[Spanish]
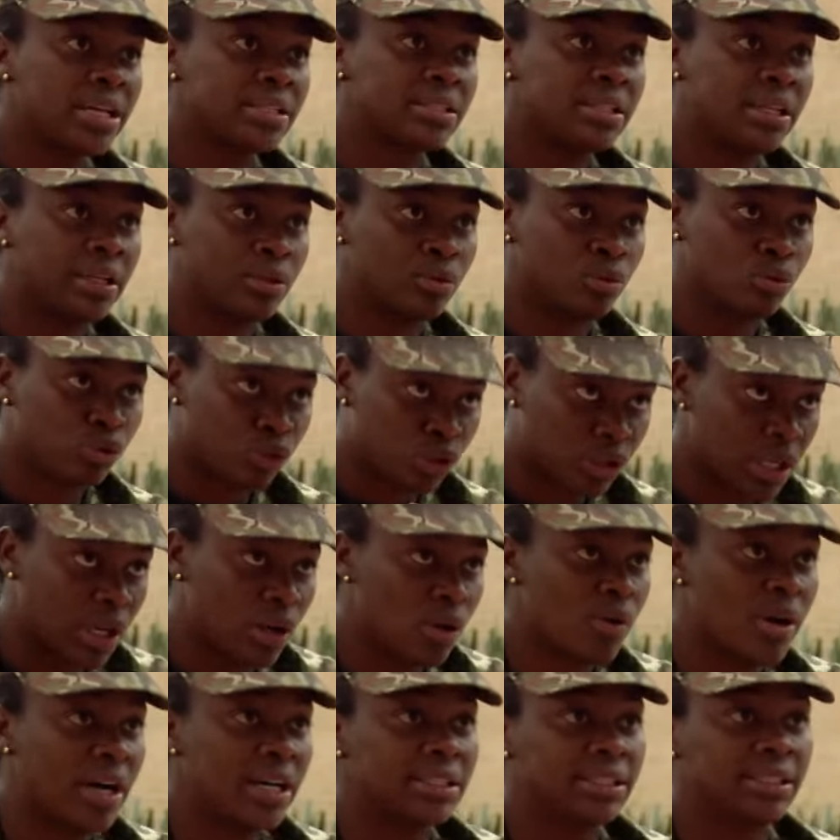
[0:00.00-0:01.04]
hacer, usted
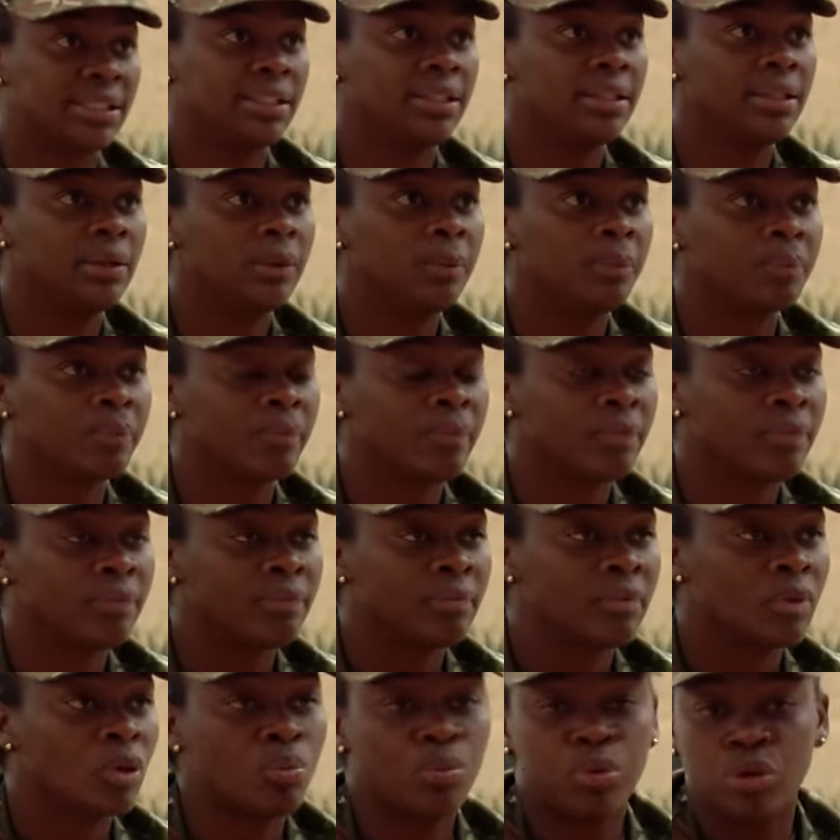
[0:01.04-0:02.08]
lo hace.
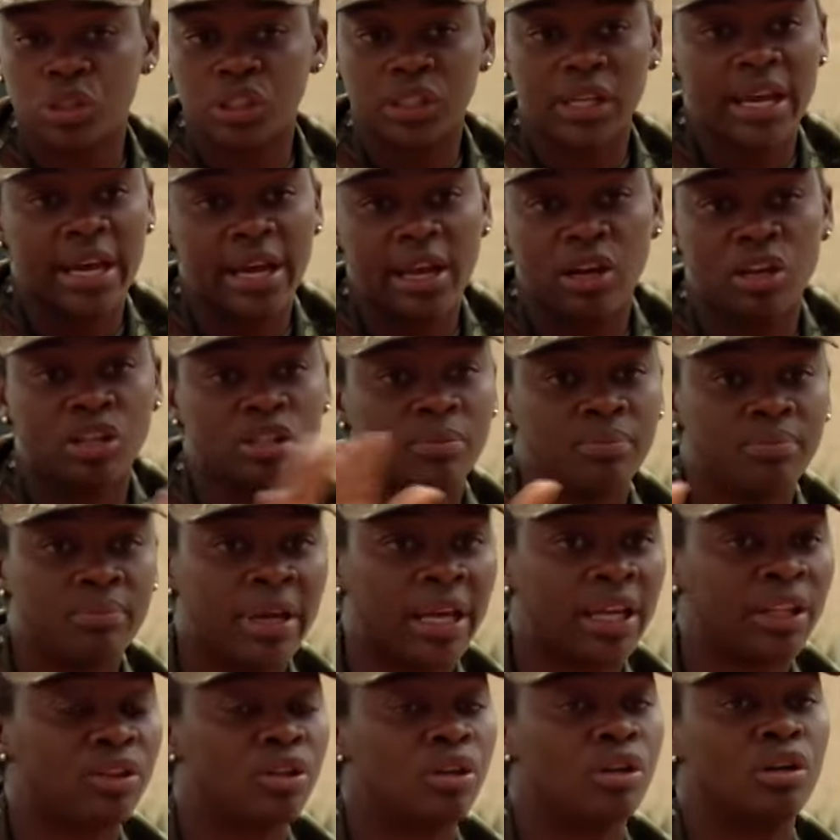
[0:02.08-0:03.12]
Búsquese los
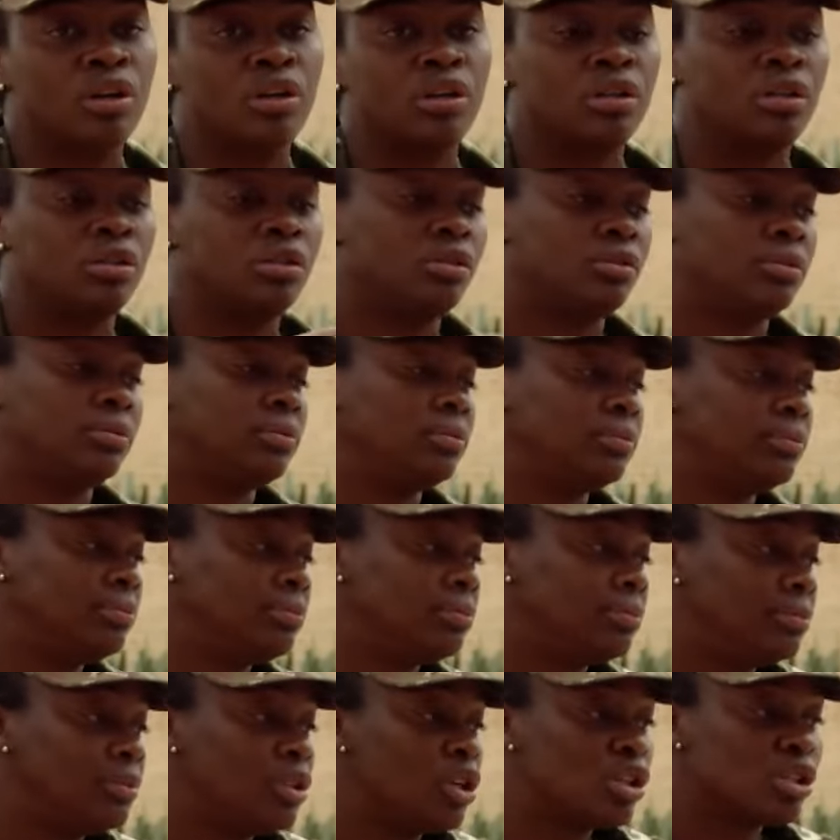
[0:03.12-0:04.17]
métodos,
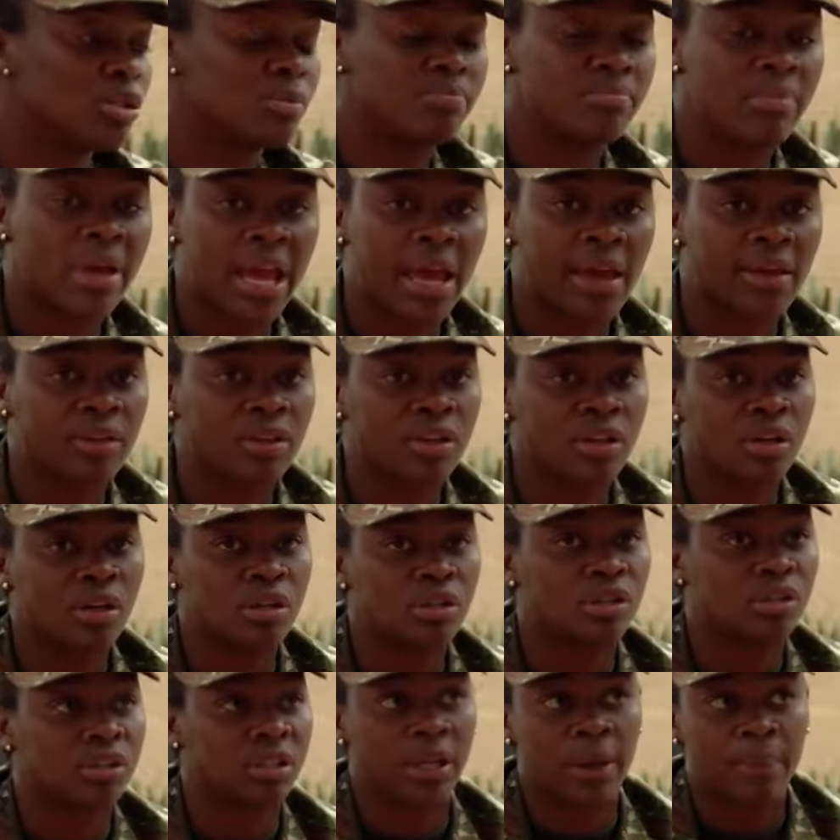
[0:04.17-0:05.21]
los
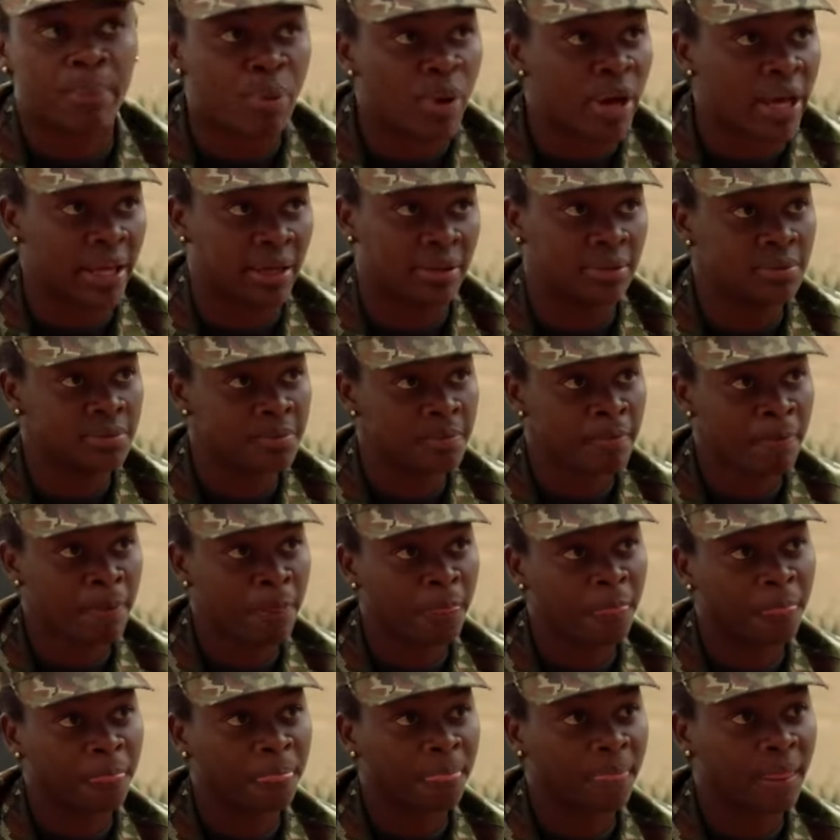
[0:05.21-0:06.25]
medios que pueda,
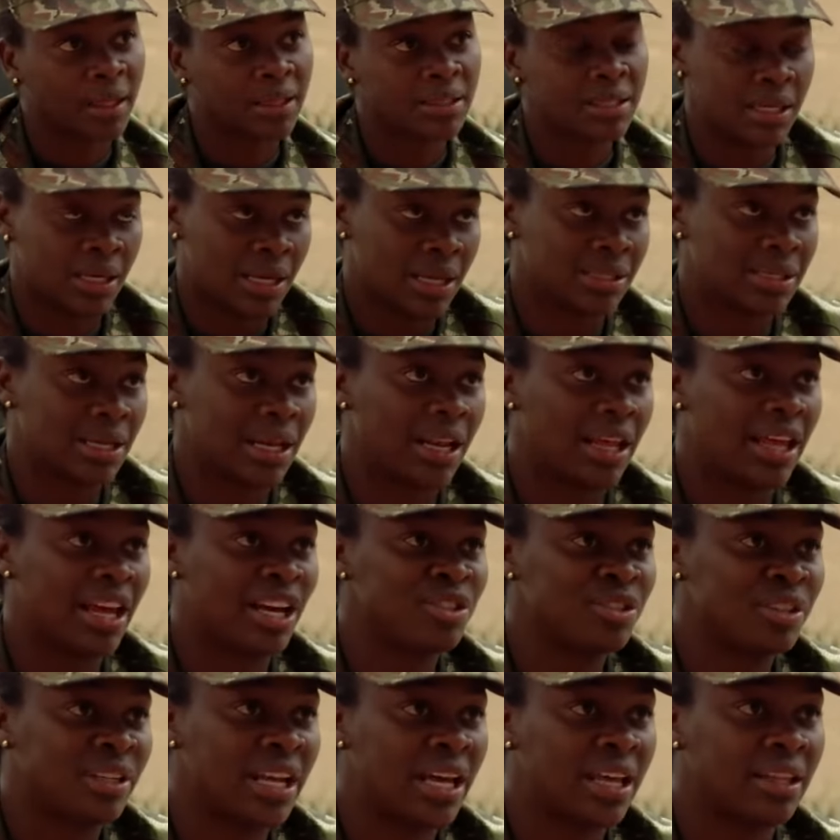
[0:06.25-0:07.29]
sin hacerle
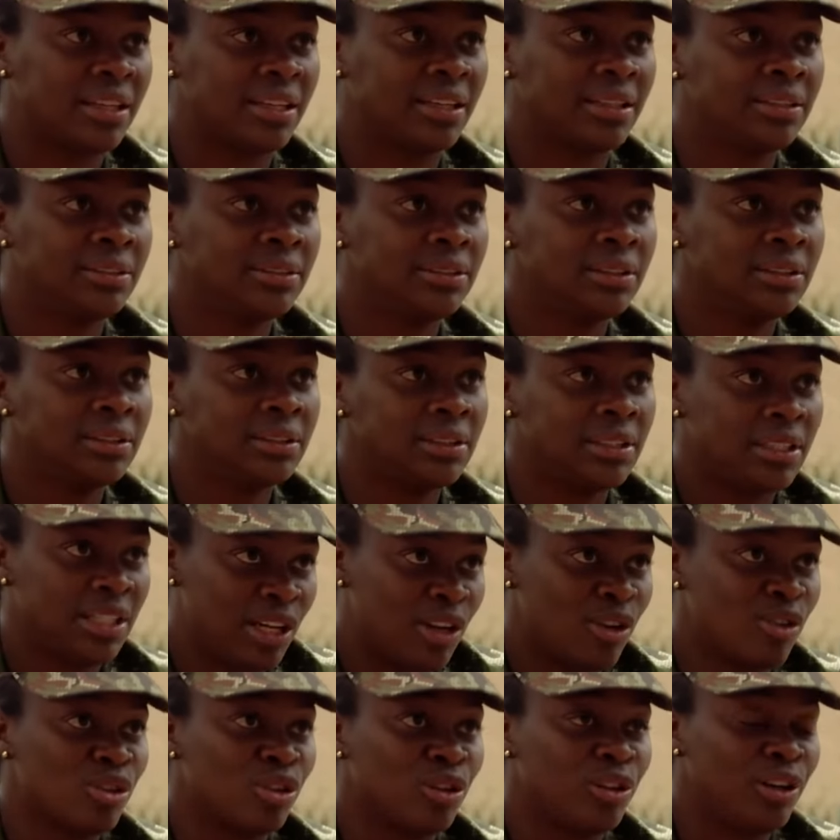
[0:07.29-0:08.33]
daño a nadie, y
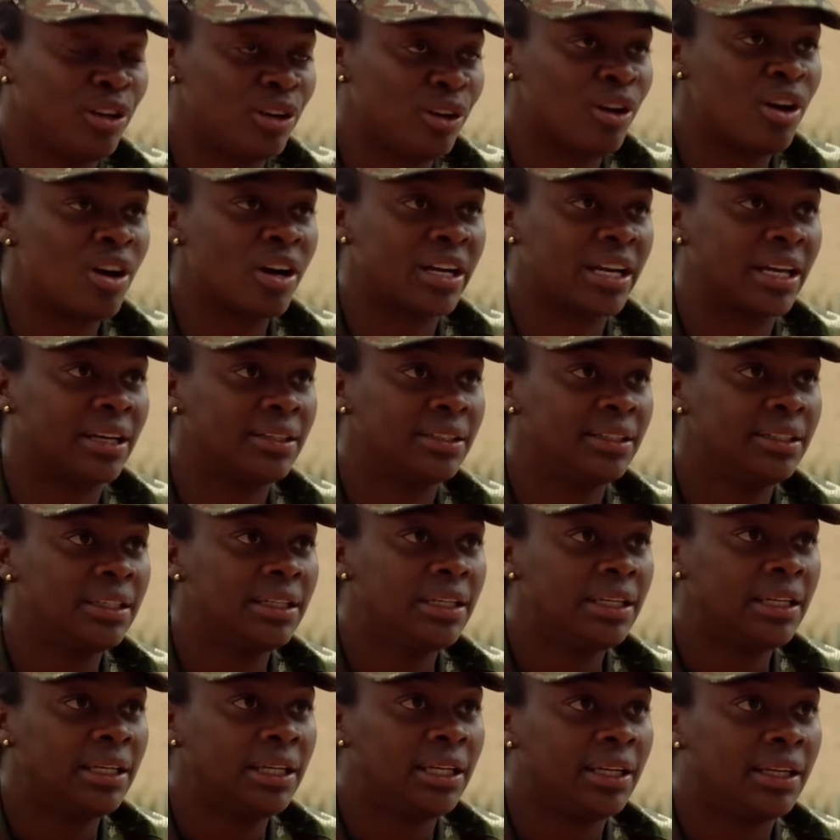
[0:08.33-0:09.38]
lo, y lo logra.
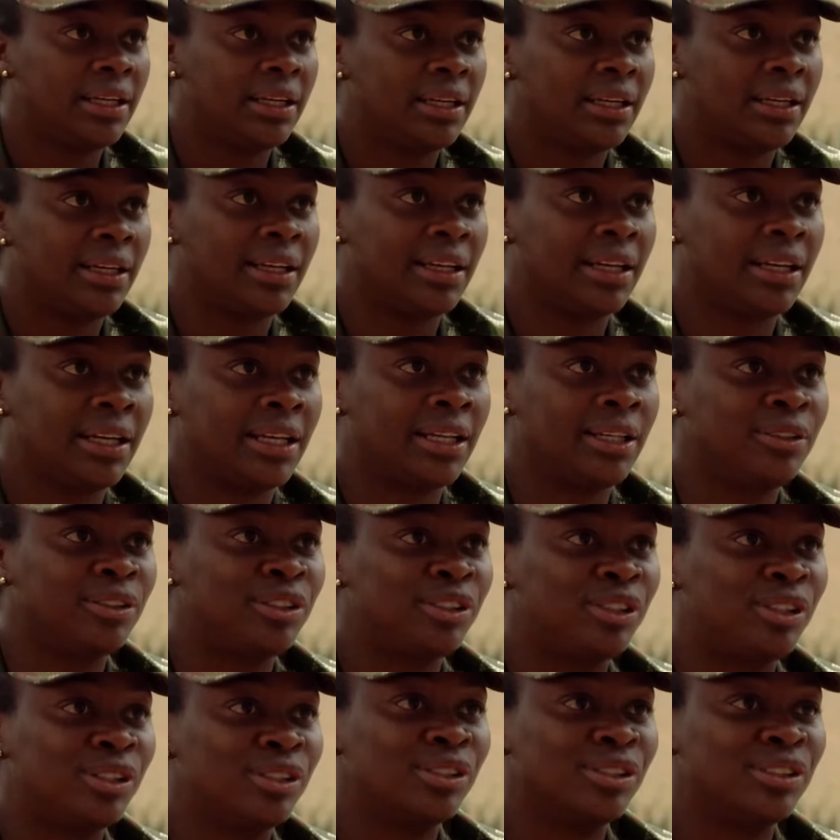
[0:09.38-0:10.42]

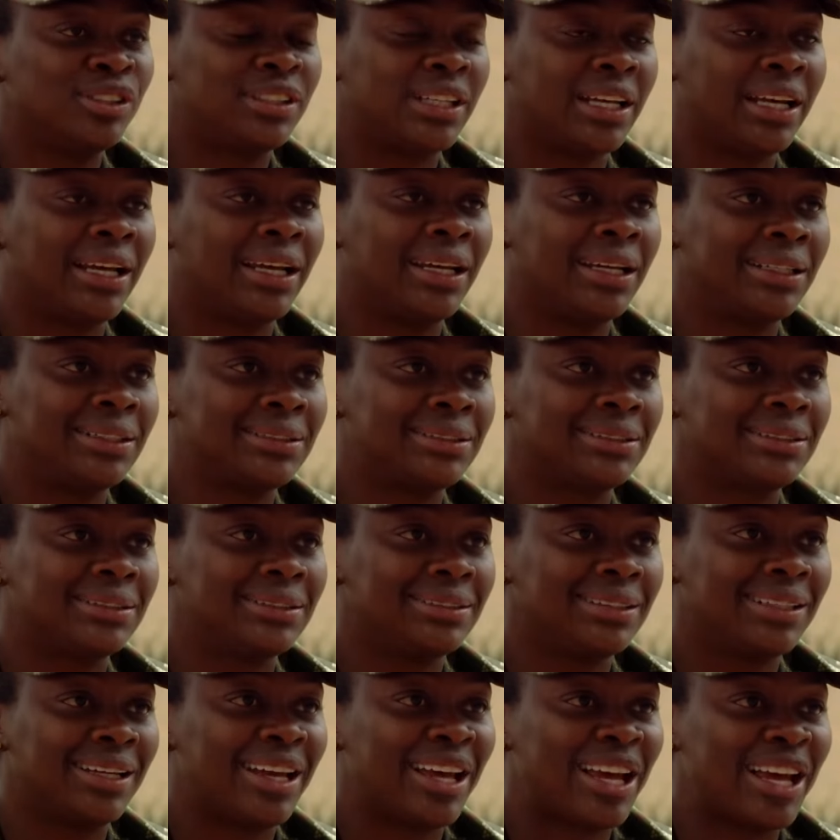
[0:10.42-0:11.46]
Entonces,
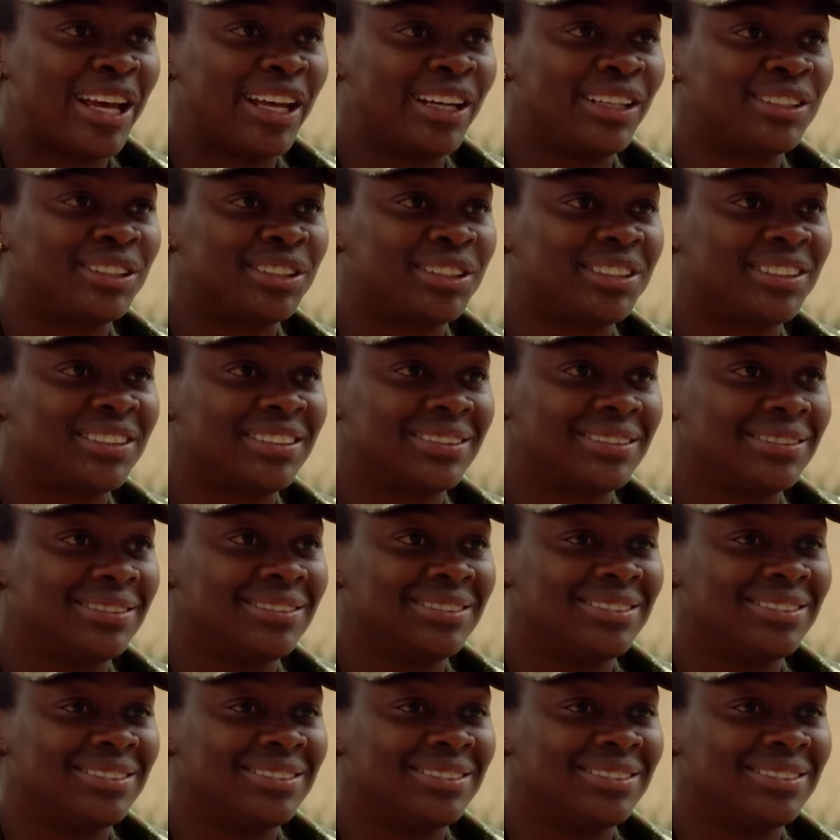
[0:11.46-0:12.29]
es,